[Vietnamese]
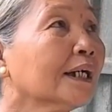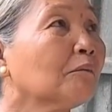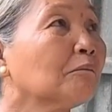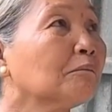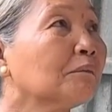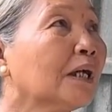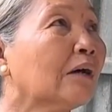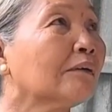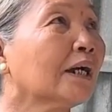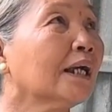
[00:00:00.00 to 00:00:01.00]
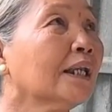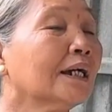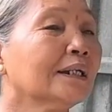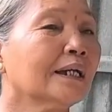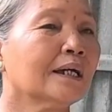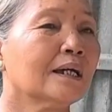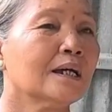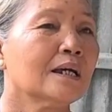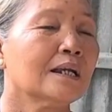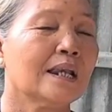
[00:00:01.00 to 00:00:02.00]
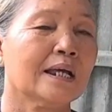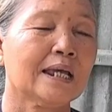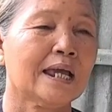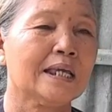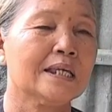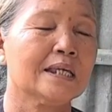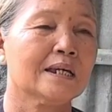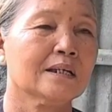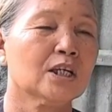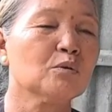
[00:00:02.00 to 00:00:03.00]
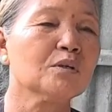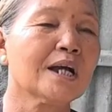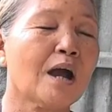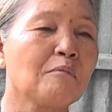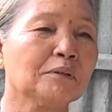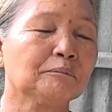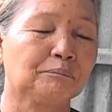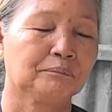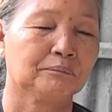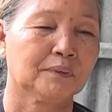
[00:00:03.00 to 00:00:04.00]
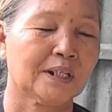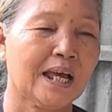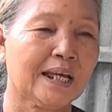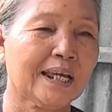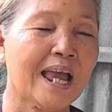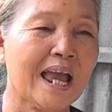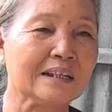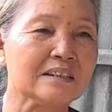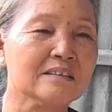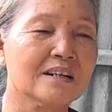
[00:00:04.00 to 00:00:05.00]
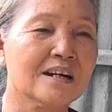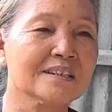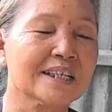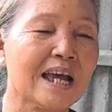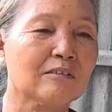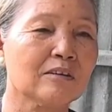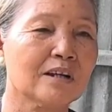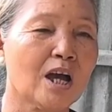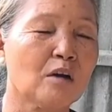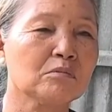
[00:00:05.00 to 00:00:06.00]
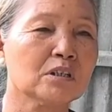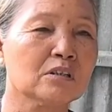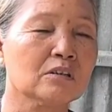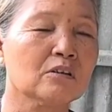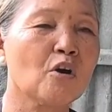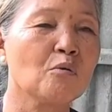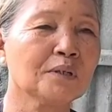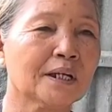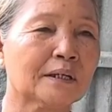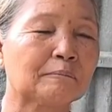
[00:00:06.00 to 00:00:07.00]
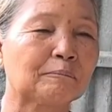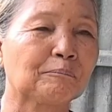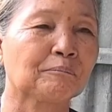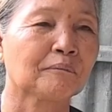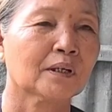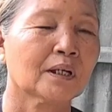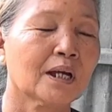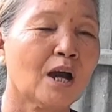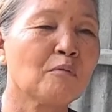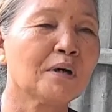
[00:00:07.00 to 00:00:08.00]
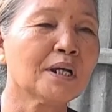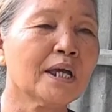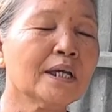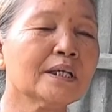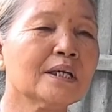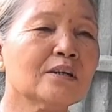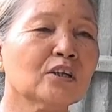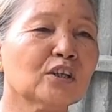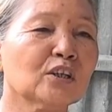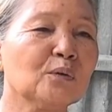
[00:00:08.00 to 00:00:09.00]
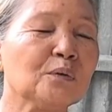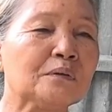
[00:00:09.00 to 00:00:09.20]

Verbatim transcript: cái ông nào kể lại nè, là thầy kêu đức ông là cái hàng dừa ở sau đó là ông đừng có đốn nha, ông phải để y thinh đó cho